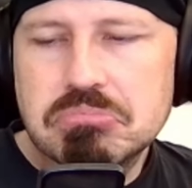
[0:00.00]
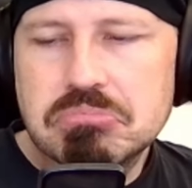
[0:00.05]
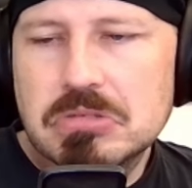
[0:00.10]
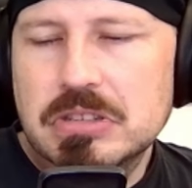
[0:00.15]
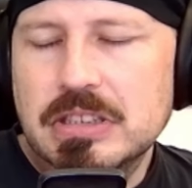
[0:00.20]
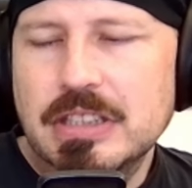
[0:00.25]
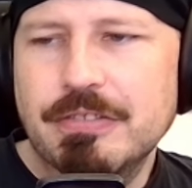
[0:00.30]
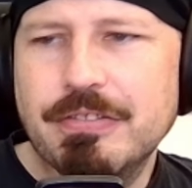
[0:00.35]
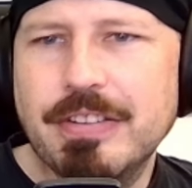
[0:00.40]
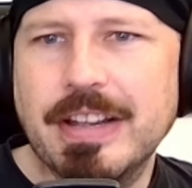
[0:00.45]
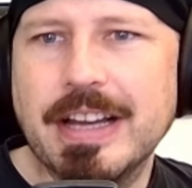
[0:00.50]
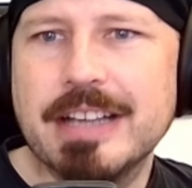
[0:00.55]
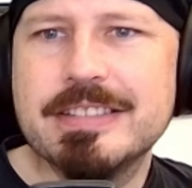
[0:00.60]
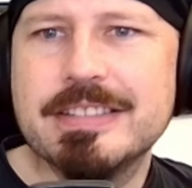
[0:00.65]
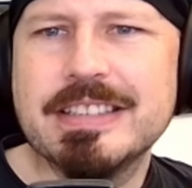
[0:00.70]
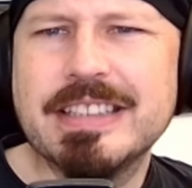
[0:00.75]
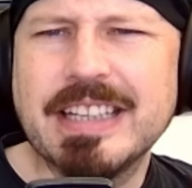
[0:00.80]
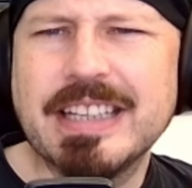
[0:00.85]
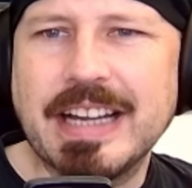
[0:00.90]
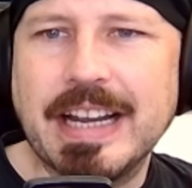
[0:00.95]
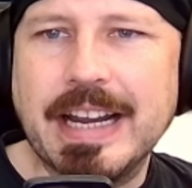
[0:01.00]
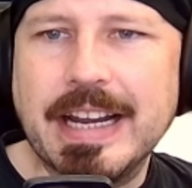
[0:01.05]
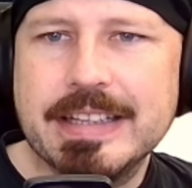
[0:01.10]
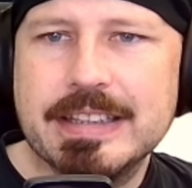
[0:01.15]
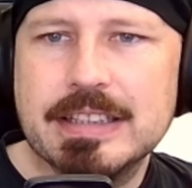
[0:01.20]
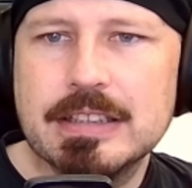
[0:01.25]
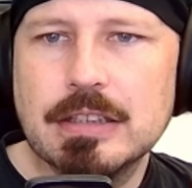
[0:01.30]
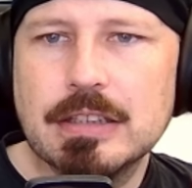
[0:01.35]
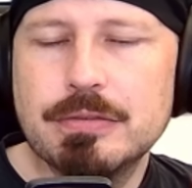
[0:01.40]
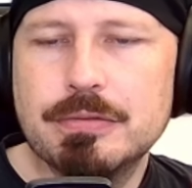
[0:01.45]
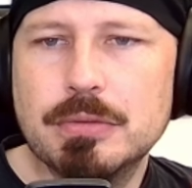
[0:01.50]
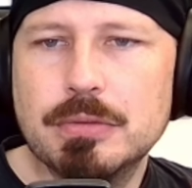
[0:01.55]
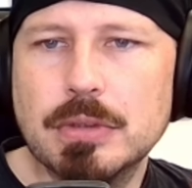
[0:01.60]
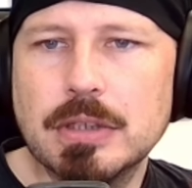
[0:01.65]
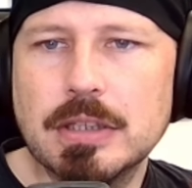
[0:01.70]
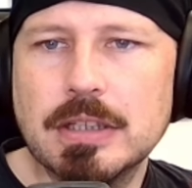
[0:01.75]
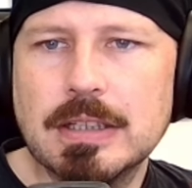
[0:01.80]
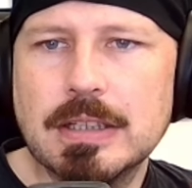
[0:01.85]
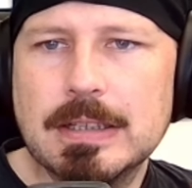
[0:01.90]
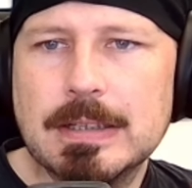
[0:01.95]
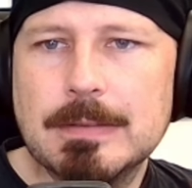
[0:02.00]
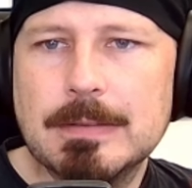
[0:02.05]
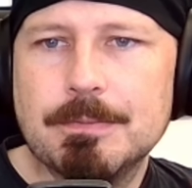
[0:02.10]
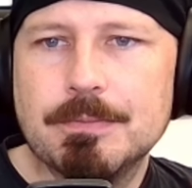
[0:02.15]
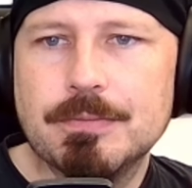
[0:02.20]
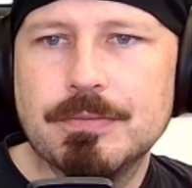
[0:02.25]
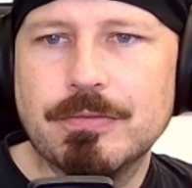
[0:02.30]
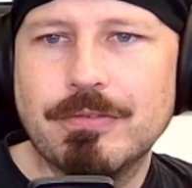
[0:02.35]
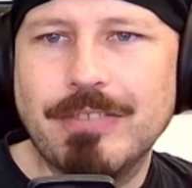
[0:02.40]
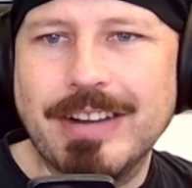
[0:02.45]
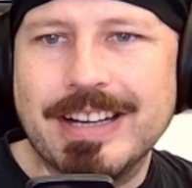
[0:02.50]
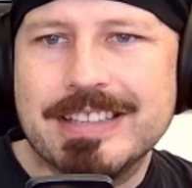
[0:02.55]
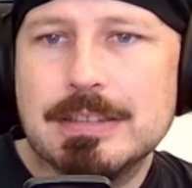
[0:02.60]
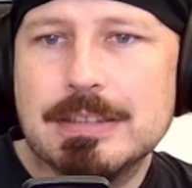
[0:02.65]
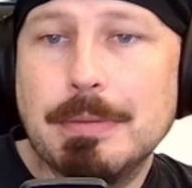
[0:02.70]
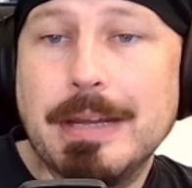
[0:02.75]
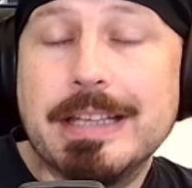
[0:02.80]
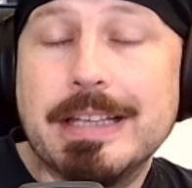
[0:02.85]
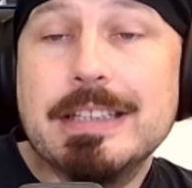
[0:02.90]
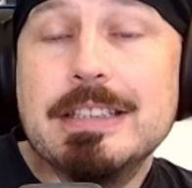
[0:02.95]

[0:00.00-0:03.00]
diverse Geräte dafür. Was aber eigentlich